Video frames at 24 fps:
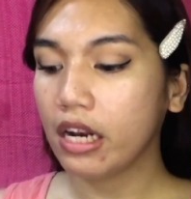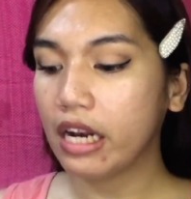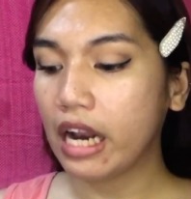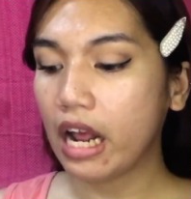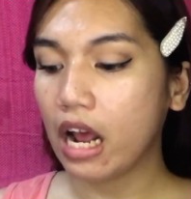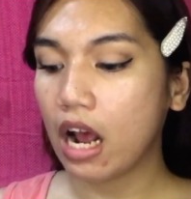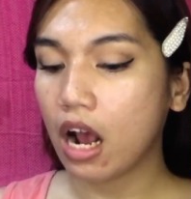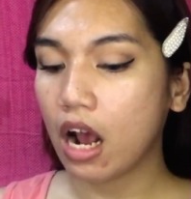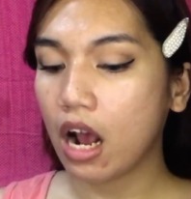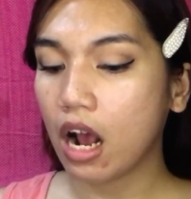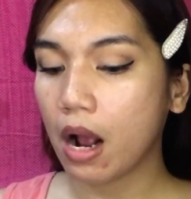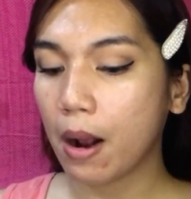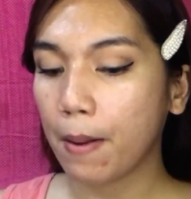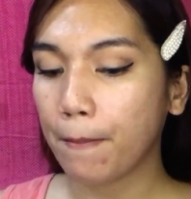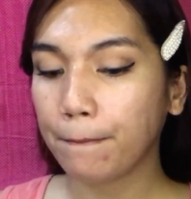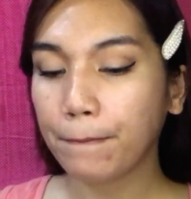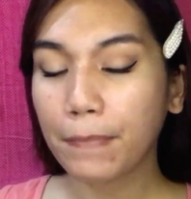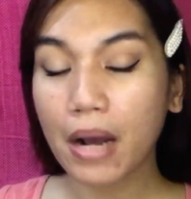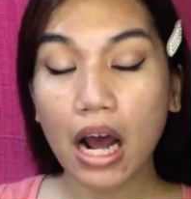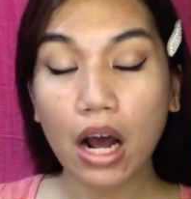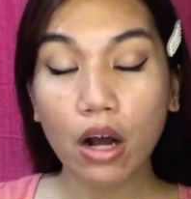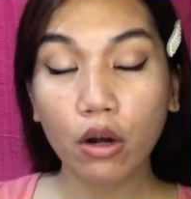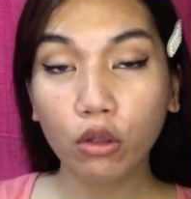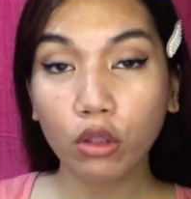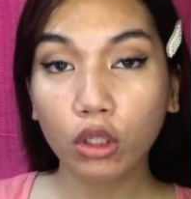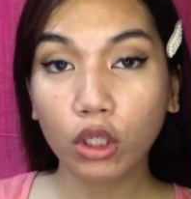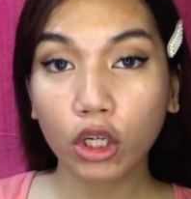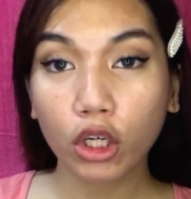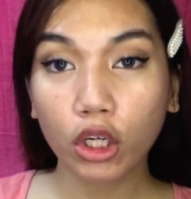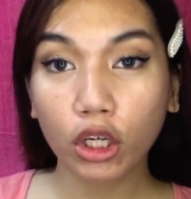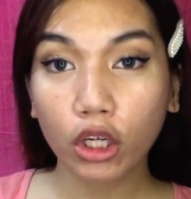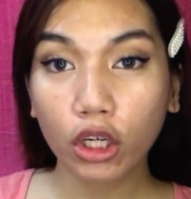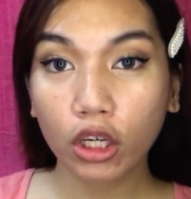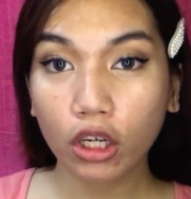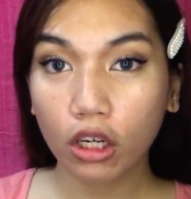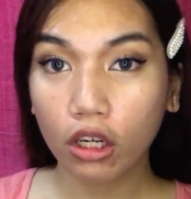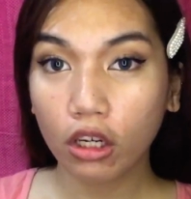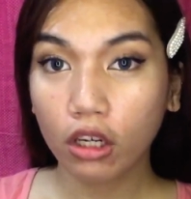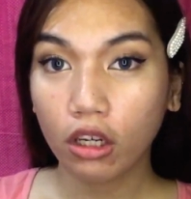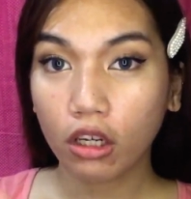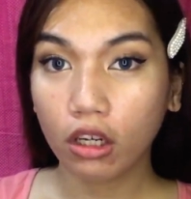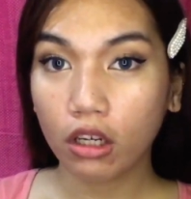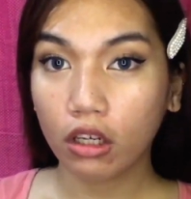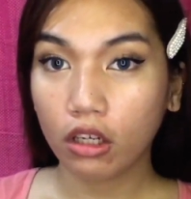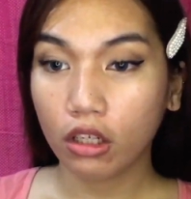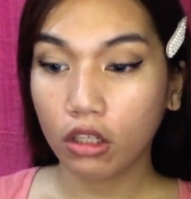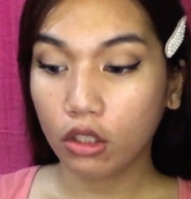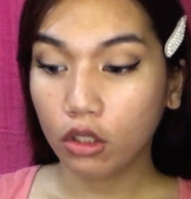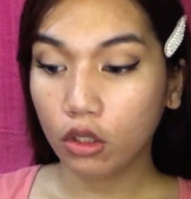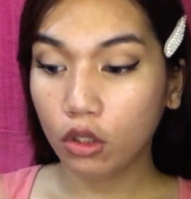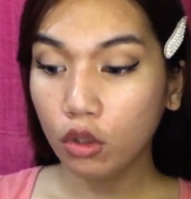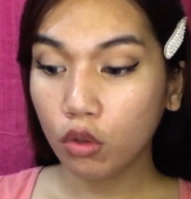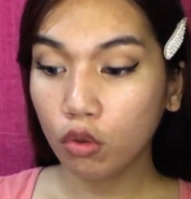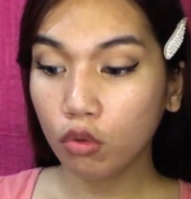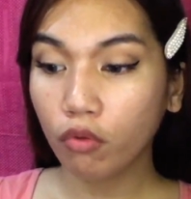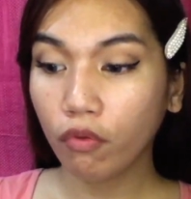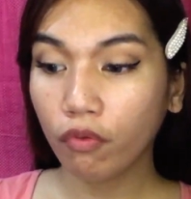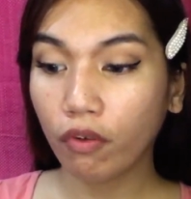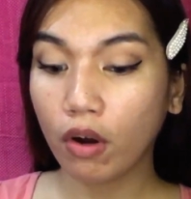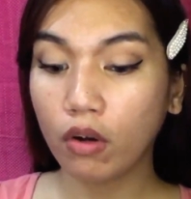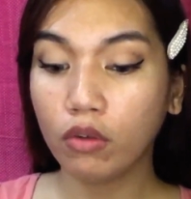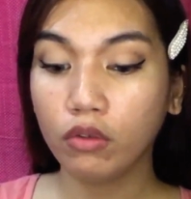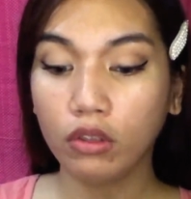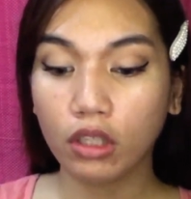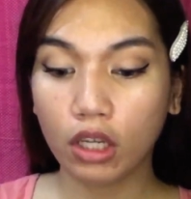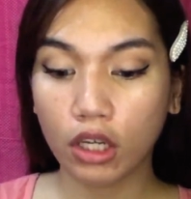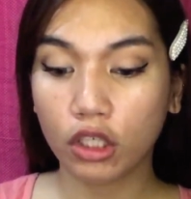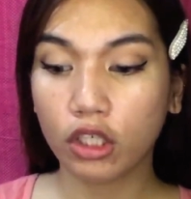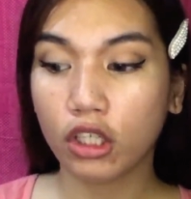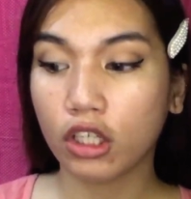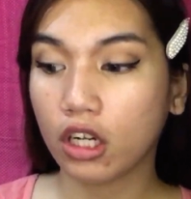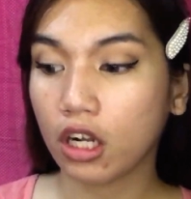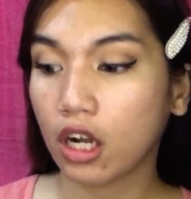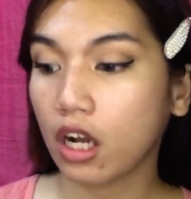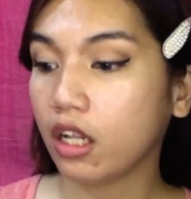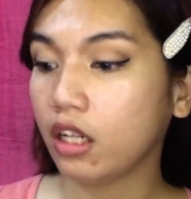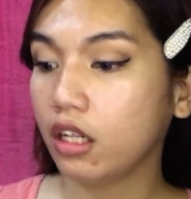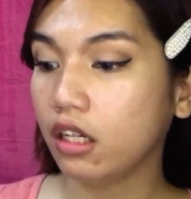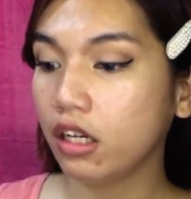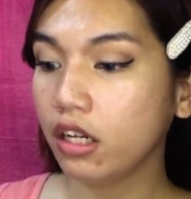ng powder, yung foundation agad,